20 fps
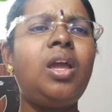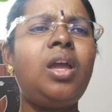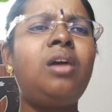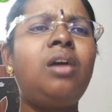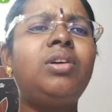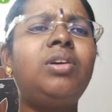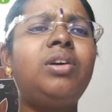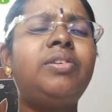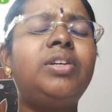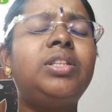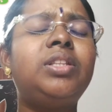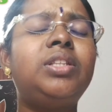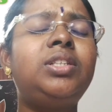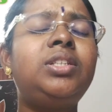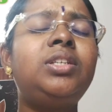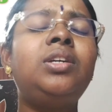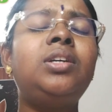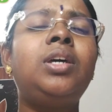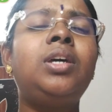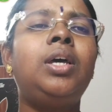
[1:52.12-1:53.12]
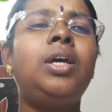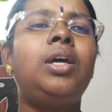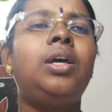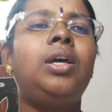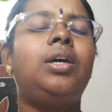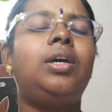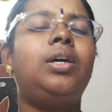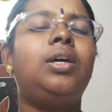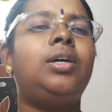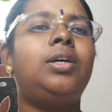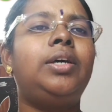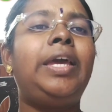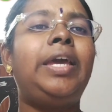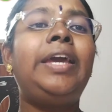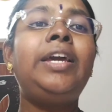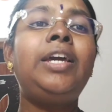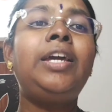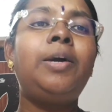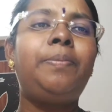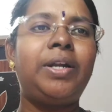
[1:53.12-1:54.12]
அவங்க வந்துட்டு
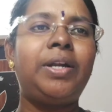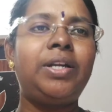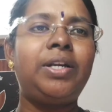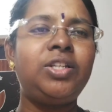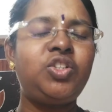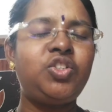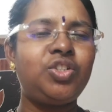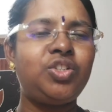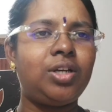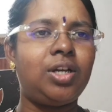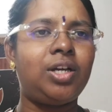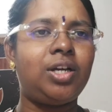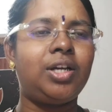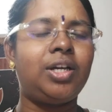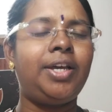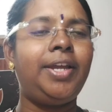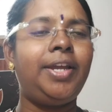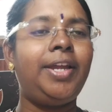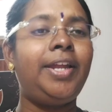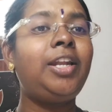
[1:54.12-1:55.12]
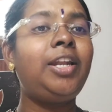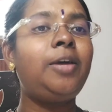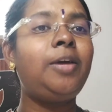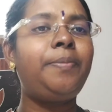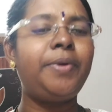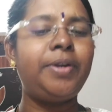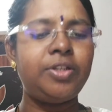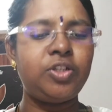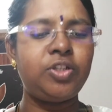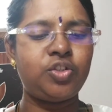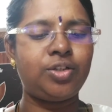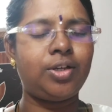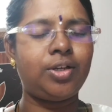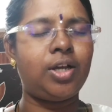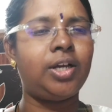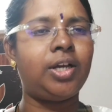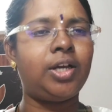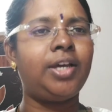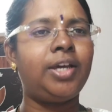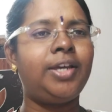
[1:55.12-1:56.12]
எங்கே படிச்சிருக்காங்க என்ன
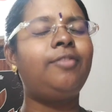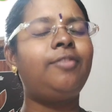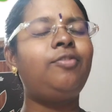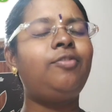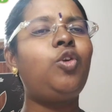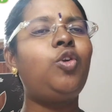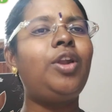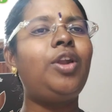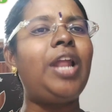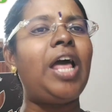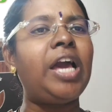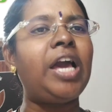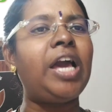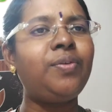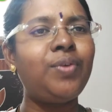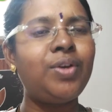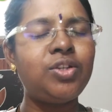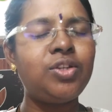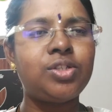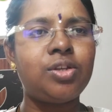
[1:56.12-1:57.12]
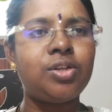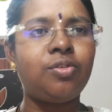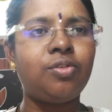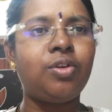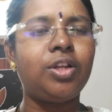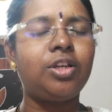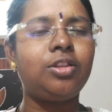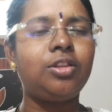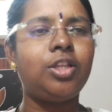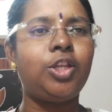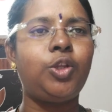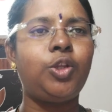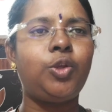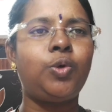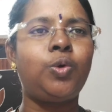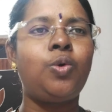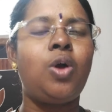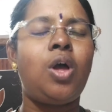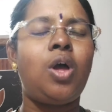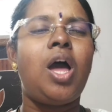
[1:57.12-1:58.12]
படிச்சிருக்காங்க எவ்வளோ லாங்குவேஜஸ் அவங்களுக்கு
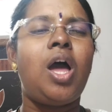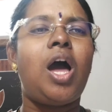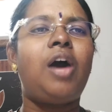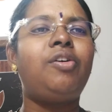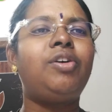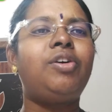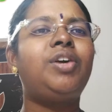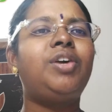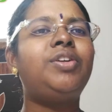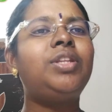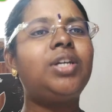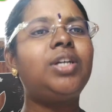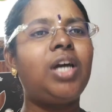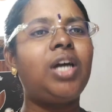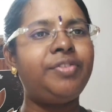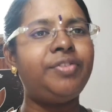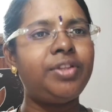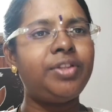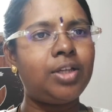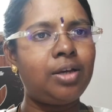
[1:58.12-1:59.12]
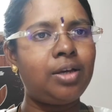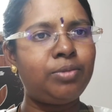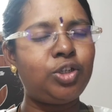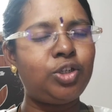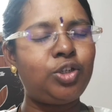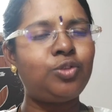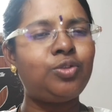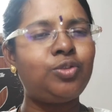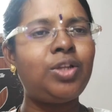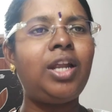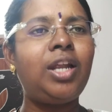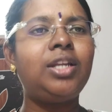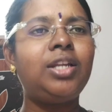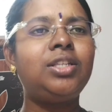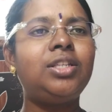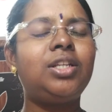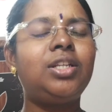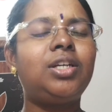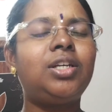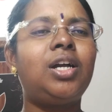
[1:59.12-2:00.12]
தெரியும் அவங்க வந்து கவிதா மட்டும்தான்
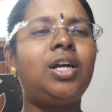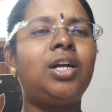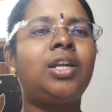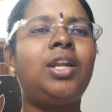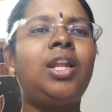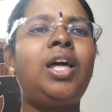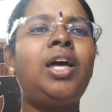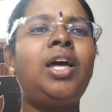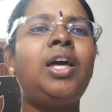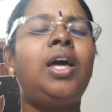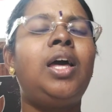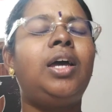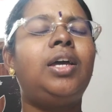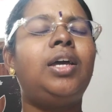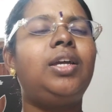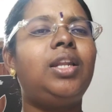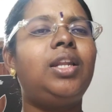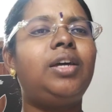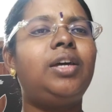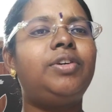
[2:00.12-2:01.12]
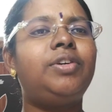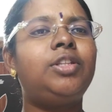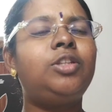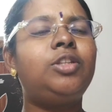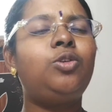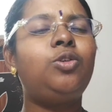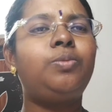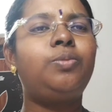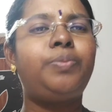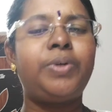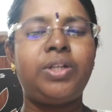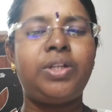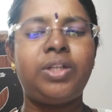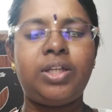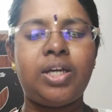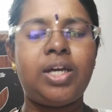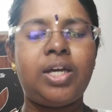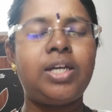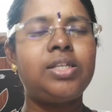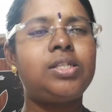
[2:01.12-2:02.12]
எழுதியிருக்காங்களா இல்லை வந்து
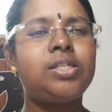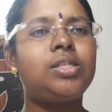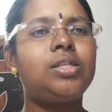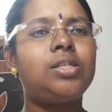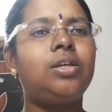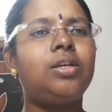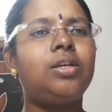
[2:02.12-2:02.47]
உபன்யாஸ்